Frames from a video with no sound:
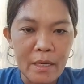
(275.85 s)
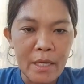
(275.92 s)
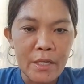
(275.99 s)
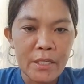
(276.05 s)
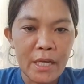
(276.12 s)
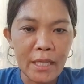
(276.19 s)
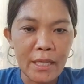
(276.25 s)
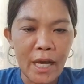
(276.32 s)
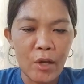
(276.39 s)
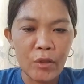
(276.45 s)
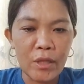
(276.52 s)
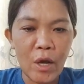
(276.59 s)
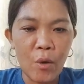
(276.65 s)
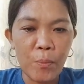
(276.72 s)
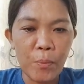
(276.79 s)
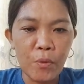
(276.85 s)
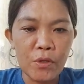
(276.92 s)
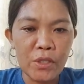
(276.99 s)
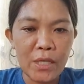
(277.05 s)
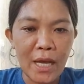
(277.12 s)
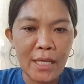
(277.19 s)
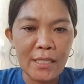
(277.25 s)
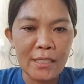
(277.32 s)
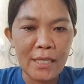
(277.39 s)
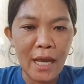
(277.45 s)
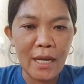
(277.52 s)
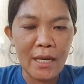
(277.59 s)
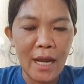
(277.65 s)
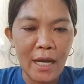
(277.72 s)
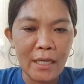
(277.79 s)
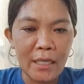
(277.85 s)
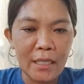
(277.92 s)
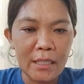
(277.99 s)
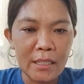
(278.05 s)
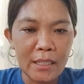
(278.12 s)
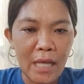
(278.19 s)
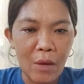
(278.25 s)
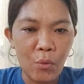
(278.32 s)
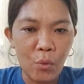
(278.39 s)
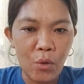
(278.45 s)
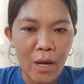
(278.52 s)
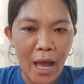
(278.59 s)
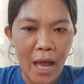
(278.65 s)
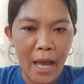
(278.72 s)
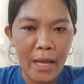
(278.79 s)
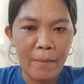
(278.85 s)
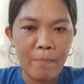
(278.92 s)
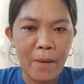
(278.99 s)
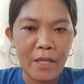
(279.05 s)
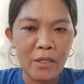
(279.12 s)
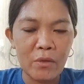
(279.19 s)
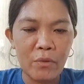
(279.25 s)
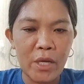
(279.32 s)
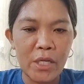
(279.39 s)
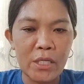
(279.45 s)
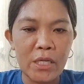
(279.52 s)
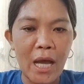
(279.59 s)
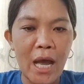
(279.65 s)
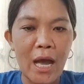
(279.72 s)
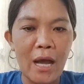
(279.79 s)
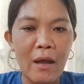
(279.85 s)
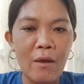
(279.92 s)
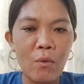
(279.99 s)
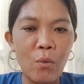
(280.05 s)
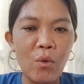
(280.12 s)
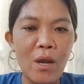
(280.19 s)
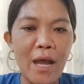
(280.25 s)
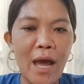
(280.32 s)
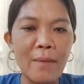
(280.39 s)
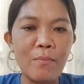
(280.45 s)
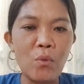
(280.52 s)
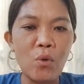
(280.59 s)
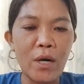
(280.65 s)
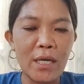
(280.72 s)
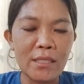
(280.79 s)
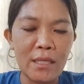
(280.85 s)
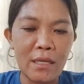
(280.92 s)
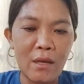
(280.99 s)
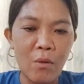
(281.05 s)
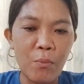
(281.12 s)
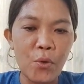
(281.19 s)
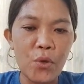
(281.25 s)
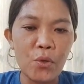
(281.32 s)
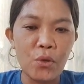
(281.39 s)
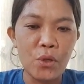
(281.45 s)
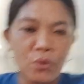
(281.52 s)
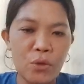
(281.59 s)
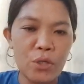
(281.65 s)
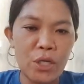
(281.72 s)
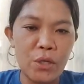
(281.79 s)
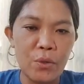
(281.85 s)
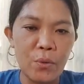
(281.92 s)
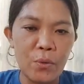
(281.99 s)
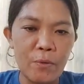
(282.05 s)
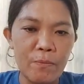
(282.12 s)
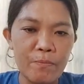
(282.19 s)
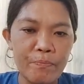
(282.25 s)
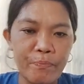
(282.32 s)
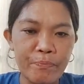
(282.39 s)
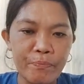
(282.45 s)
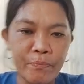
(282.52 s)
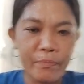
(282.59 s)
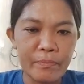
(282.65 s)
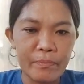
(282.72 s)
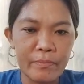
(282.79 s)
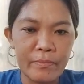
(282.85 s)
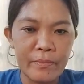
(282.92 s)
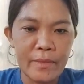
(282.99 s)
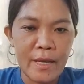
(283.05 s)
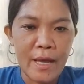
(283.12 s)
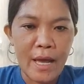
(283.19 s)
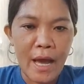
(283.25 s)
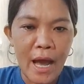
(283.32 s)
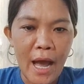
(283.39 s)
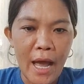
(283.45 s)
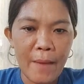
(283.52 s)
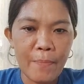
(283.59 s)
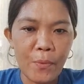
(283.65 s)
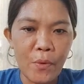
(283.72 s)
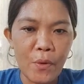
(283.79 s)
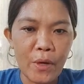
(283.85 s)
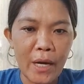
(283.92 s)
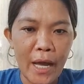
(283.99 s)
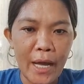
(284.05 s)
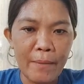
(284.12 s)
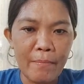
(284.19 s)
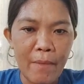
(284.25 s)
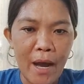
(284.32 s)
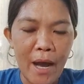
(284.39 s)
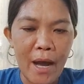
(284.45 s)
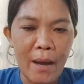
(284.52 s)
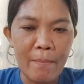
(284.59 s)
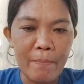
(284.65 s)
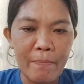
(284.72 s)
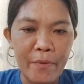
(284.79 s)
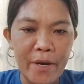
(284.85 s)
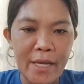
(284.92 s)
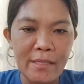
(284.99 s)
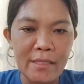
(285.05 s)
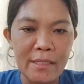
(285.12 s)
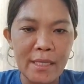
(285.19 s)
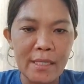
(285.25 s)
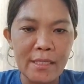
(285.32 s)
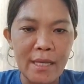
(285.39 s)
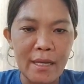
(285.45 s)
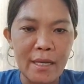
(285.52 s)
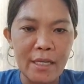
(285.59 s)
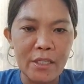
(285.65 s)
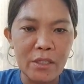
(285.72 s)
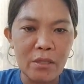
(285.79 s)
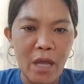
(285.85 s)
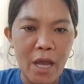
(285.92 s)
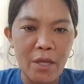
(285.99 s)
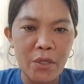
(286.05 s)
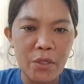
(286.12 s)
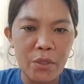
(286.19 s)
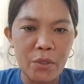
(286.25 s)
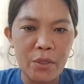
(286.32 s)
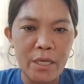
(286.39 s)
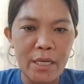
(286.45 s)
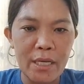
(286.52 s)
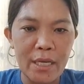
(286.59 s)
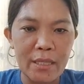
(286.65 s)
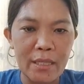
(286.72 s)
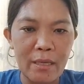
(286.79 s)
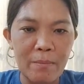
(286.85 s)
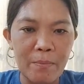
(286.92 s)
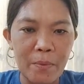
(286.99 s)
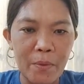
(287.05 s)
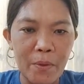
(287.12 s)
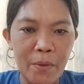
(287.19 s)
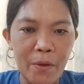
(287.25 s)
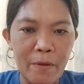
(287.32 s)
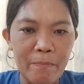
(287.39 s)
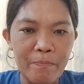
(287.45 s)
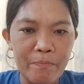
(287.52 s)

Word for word: Shout out daw po dyan sa Nagsaulay Patricia Ulan. Bukas na daw po yung load nyo. Hi po kay Ma'am Princess Anastasio. Ingat din po.